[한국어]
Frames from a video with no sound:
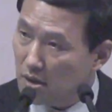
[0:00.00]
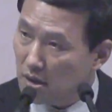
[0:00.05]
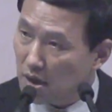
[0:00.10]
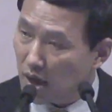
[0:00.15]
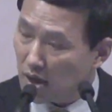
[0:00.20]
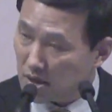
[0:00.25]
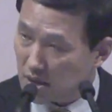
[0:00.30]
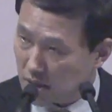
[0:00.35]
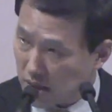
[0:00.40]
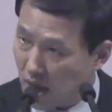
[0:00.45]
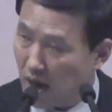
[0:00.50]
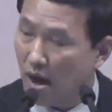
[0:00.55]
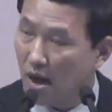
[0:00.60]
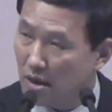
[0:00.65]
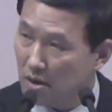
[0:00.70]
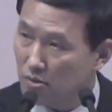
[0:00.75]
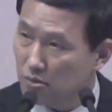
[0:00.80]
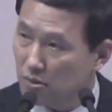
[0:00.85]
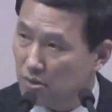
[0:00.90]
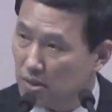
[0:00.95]
네가
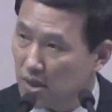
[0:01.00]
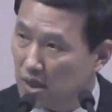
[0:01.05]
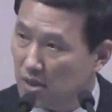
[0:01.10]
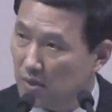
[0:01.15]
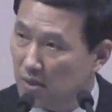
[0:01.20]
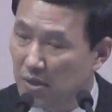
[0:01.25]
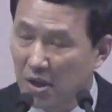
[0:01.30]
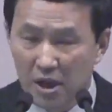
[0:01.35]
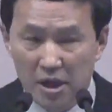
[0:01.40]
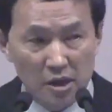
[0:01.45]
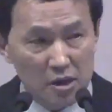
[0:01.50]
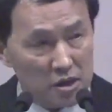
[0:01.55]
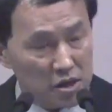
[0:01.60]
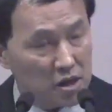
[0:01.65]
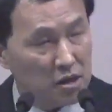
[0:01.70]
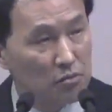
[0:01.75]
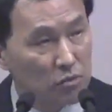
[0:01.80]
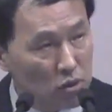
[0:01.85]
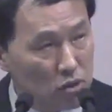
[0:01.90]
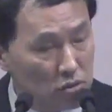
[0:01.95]
사안으로 다시 말하면
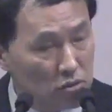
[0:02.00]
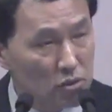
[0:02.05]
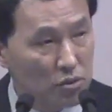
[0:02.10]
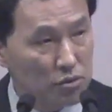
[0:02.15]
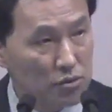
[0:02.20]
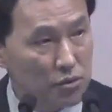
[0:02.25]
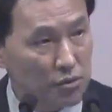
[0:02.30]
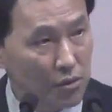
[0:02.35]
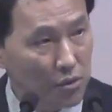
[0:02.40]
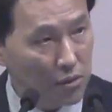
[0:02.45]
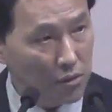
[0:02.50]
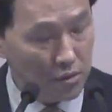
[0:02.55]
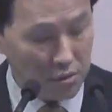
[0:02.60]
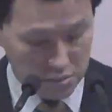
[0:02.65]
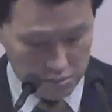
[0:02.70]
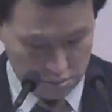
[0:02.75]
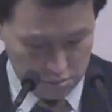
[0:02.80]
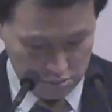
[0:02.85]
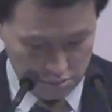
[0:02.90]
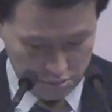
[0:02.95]

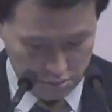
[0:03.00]
신보름꾼으로